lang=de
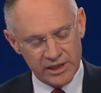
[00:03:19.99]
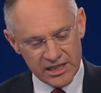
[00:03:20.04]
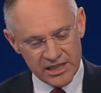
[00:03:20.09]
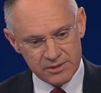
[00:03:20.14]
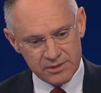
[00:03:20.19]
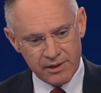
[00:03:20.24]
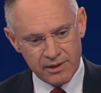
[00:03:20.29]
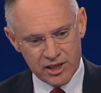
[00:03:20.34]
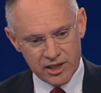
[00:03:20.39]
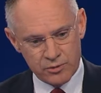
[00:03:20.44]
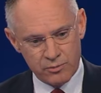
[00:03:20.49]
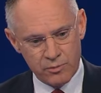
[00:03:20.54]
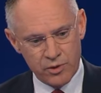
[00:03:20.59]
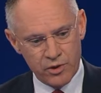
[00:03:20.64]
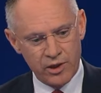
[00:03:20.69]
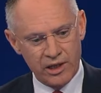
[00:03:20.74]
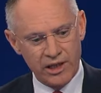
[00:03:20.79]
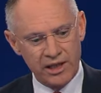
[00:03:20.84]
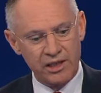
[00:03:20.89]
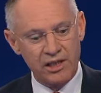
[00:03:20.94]
Jetzt war es
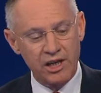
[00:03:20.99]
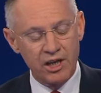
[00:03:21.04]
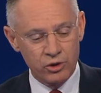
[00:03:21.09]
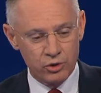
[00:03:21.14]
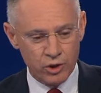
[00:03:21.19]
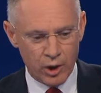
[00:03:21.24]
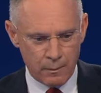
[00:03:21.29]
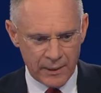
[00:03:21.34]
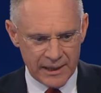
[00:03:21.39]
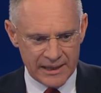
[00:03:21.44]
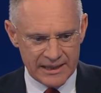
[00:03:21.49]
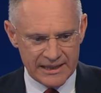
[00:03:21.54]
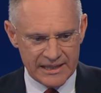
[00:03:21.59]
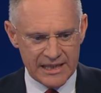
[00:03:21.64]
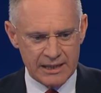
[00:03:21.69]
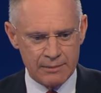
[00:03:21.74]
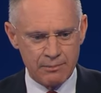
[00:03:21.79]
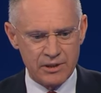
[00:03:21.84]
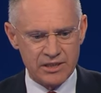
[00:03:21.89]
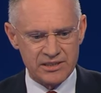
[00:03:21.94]
möglich, durch
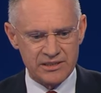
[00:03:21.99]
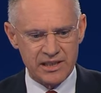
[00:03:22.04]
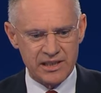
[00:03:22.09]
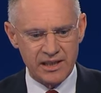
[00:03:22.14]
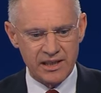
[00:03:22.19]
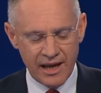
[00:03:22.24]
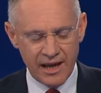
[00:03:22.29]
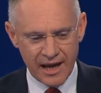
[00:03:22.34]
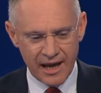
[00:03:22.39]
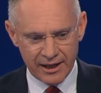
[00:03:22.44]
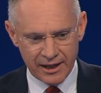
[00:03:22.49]
penibelste,